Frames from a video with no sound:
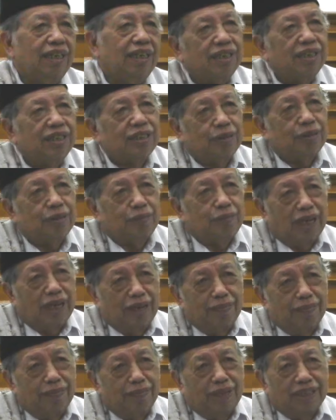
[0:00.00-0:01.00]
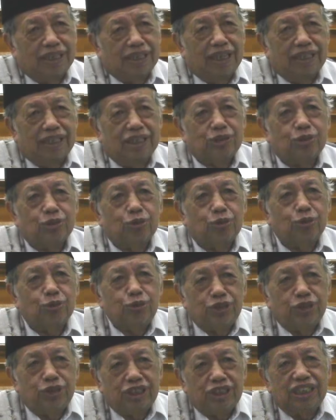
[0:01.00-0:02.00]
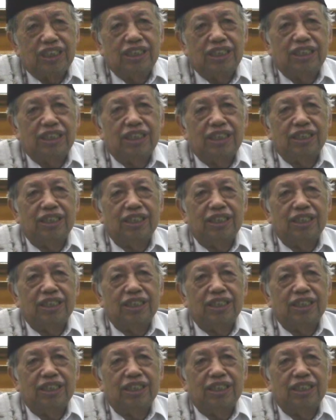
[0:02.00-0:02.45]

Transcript: Semalam ada diskusi,